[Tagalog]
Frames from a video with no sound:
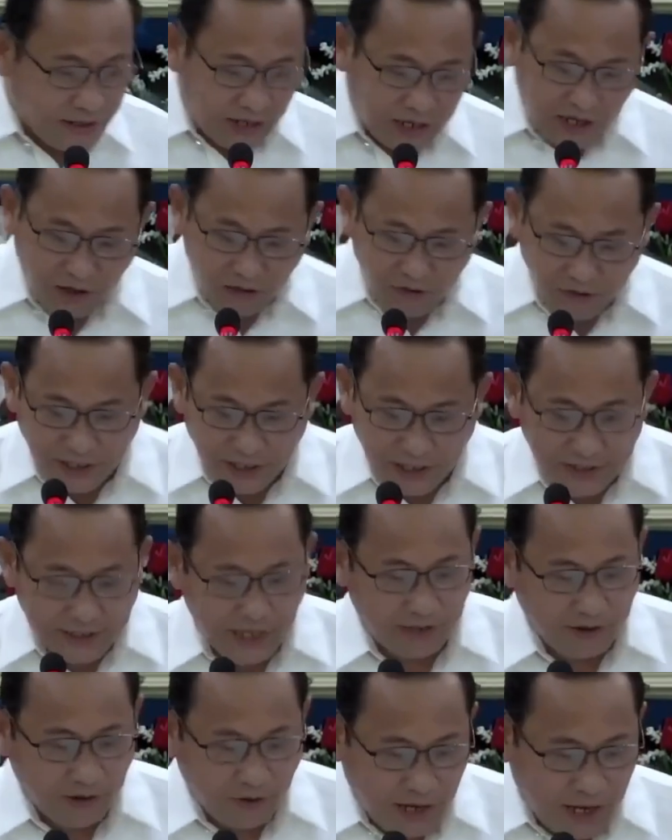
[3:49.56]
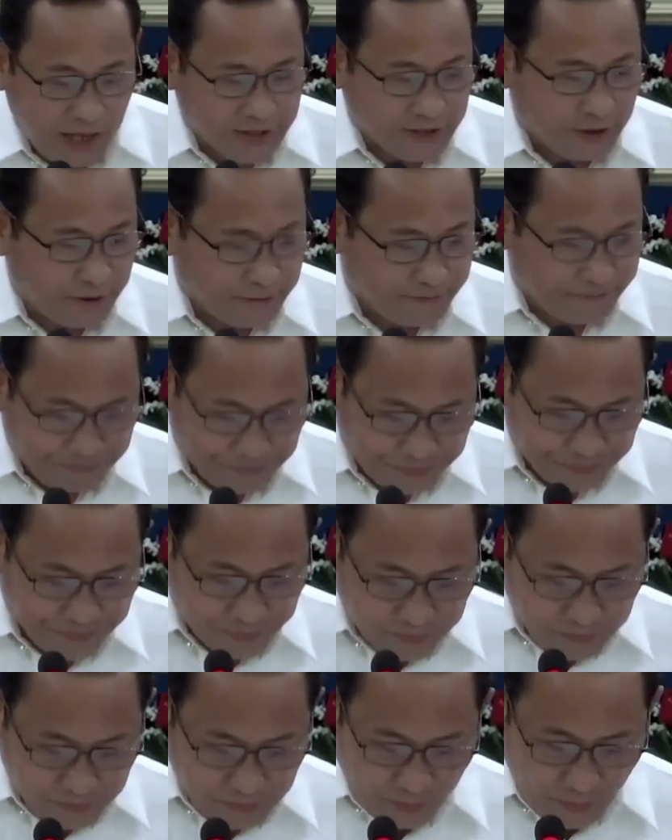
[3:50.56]
nagingon diri sa atong lesson.
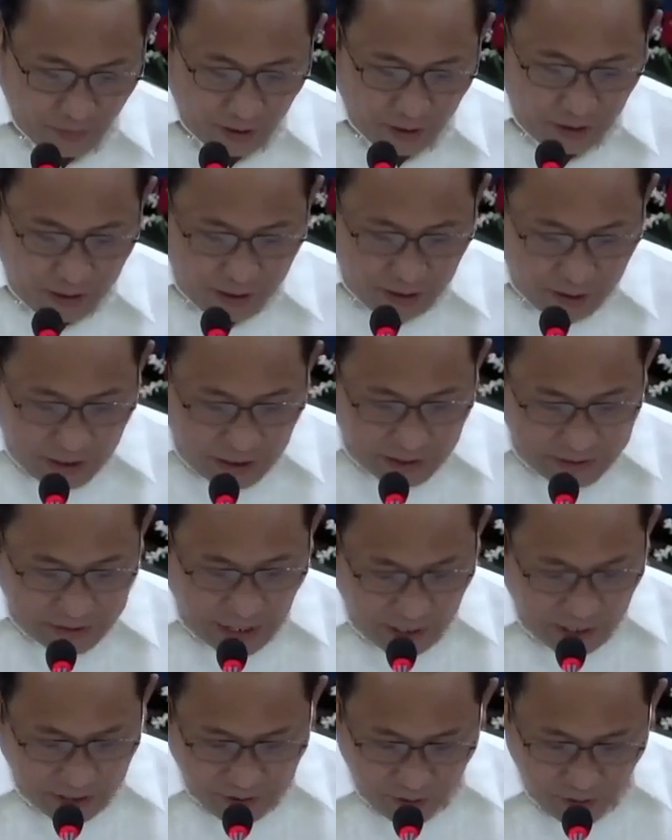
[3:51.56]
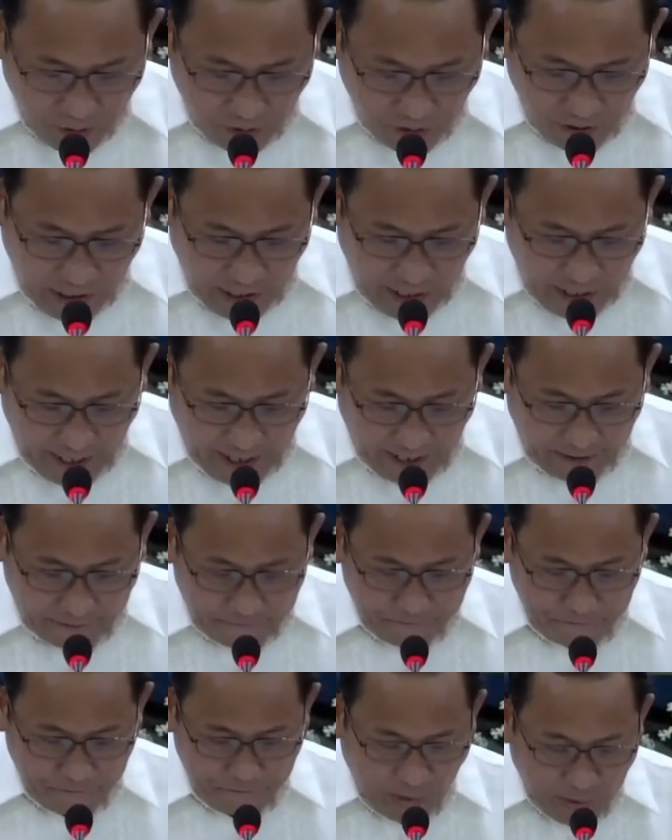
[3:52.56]
Sa ato
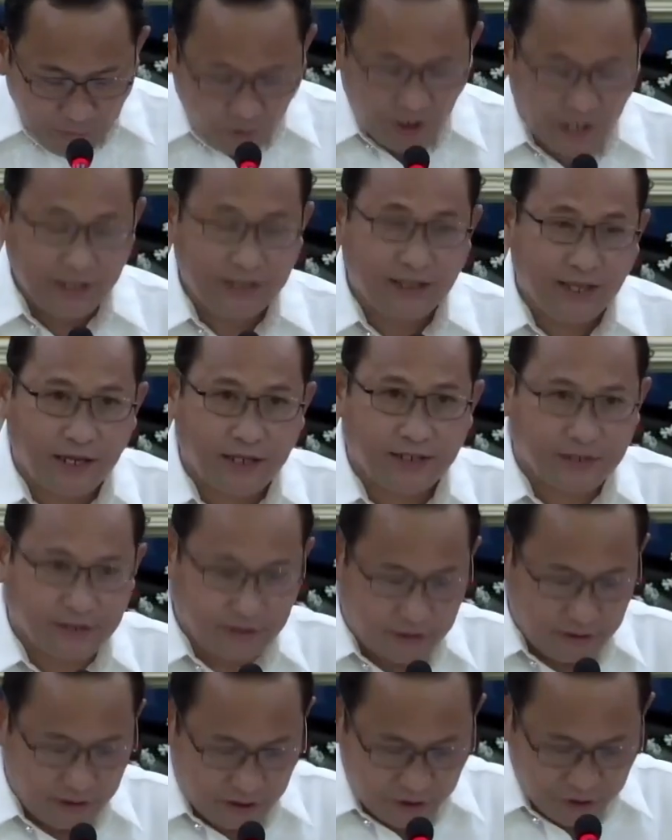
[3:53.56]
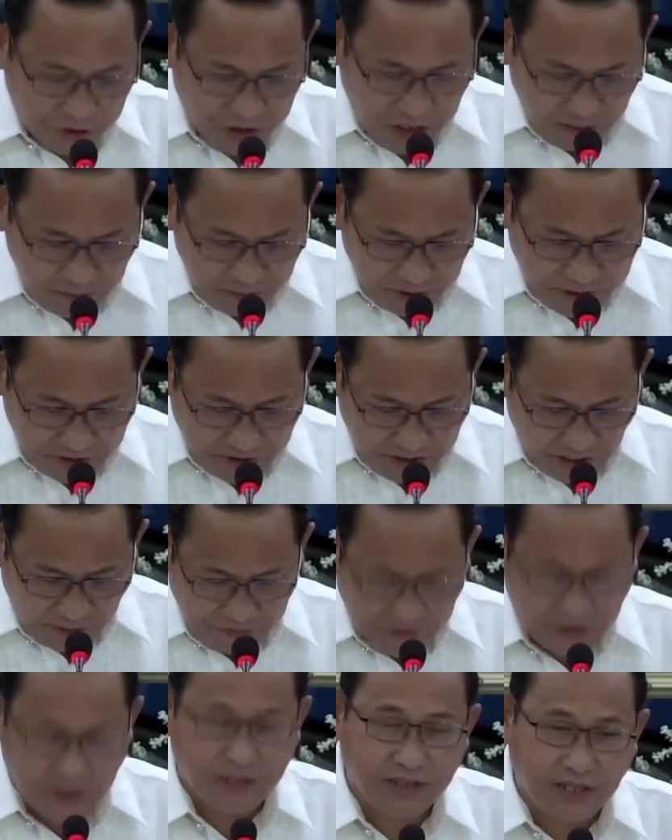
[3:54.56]
nga memory text, James
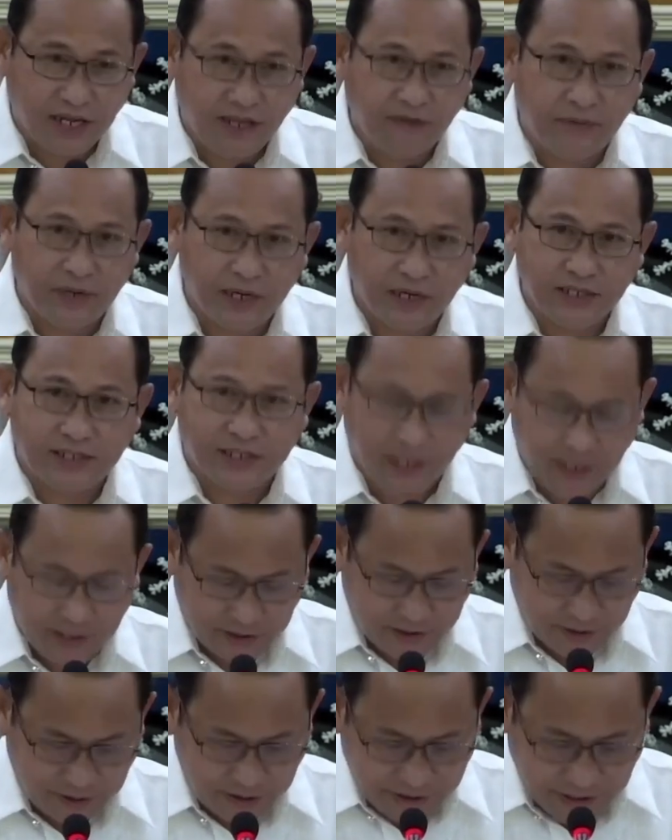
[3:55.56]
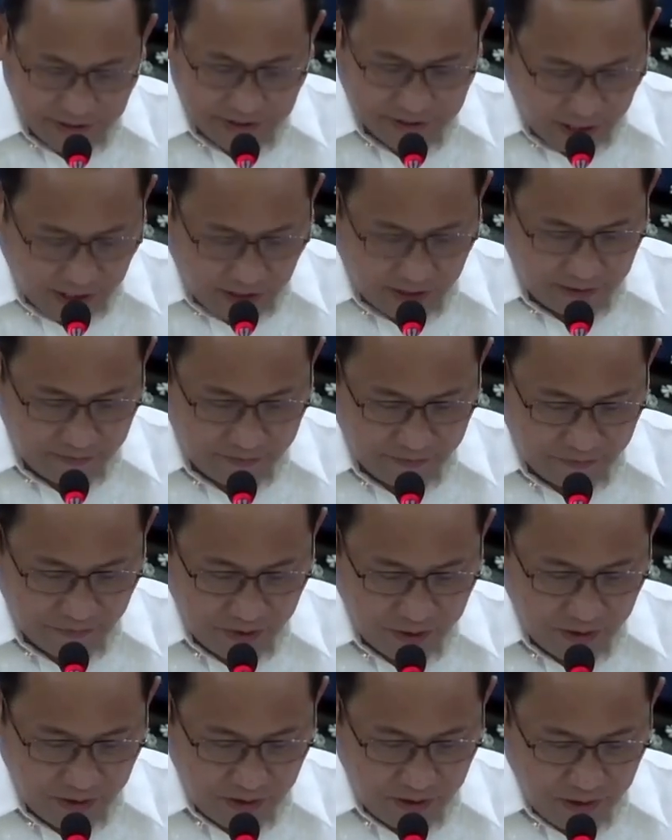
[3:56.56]
chapter 3 verse 6, 16.
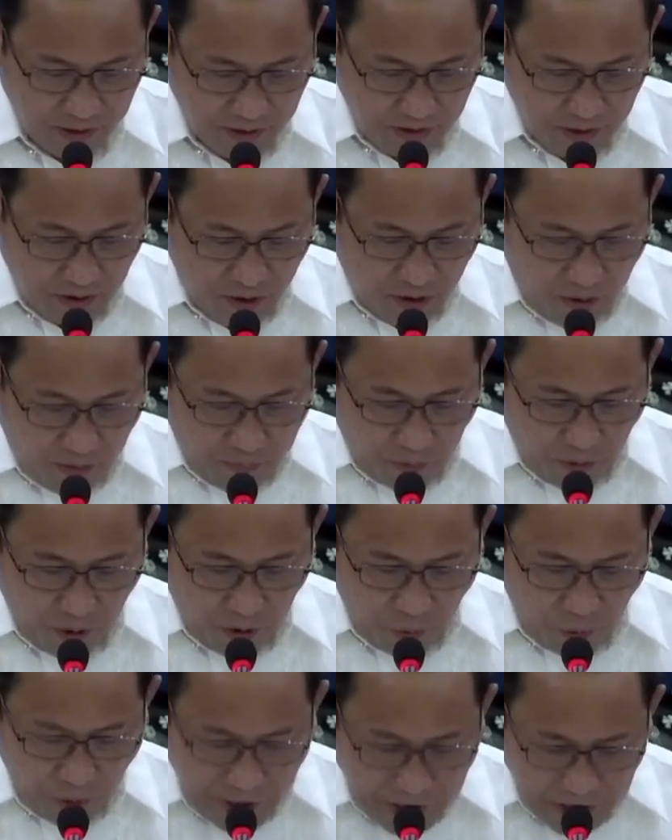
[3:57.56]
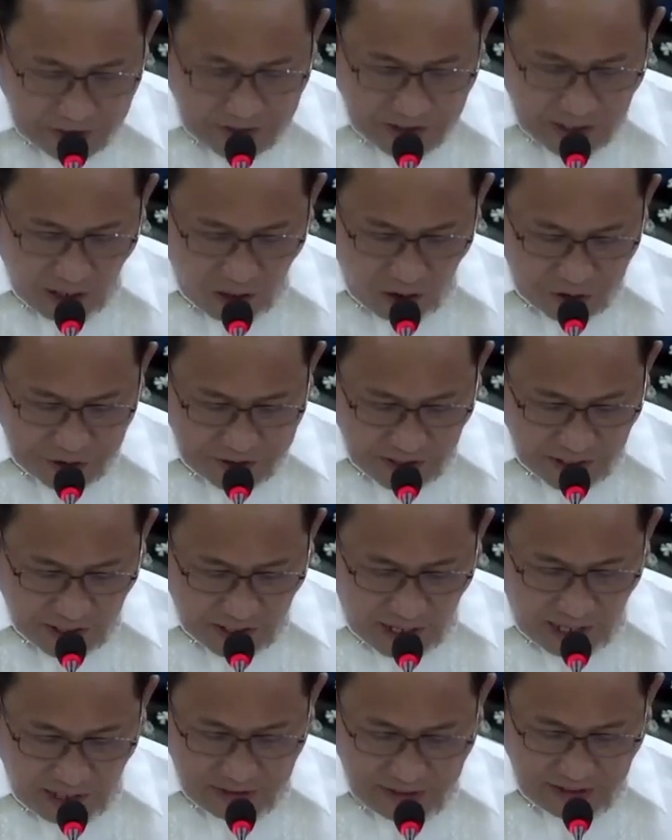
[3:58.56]
For where
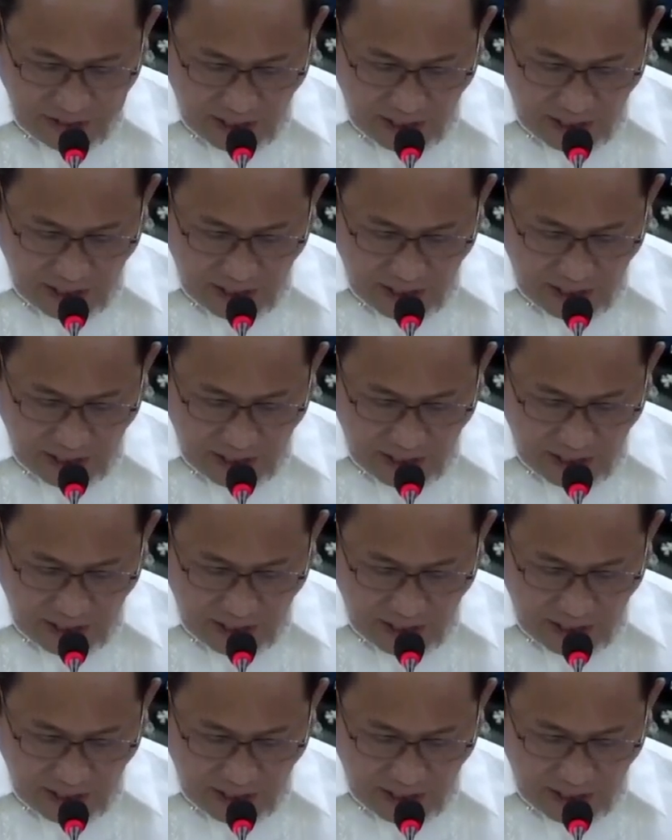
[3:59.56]
jealousy and